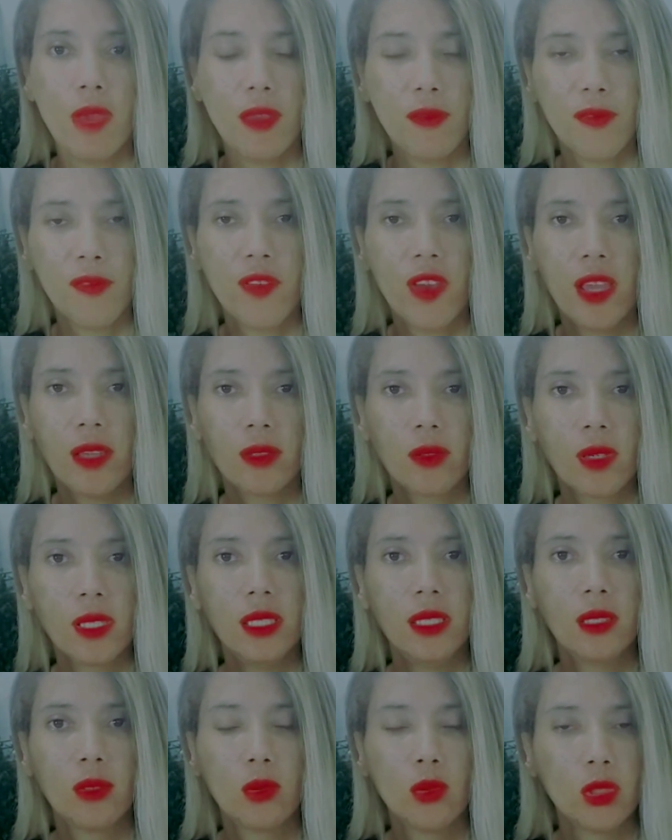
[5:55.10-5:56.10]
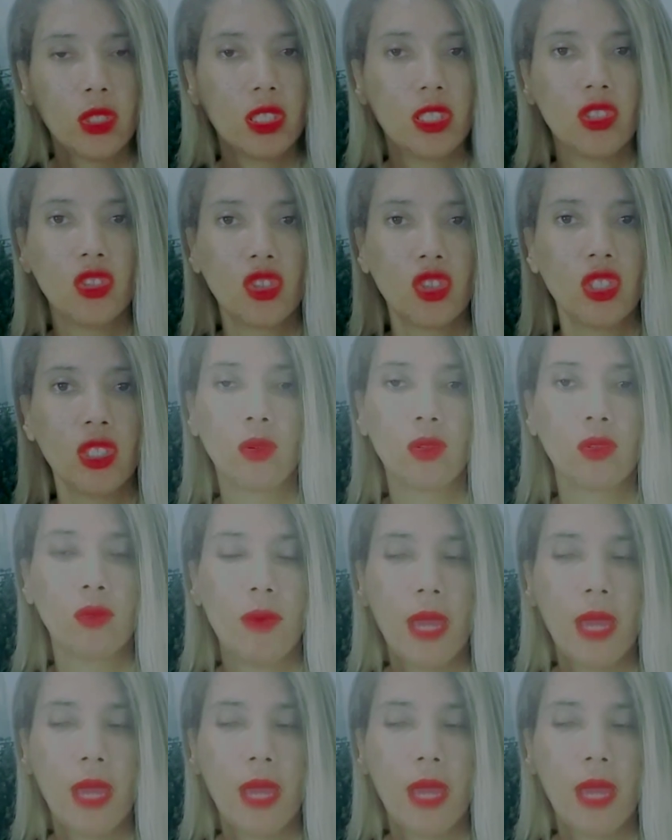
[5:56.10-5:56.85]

Um efeito aí nutritivo,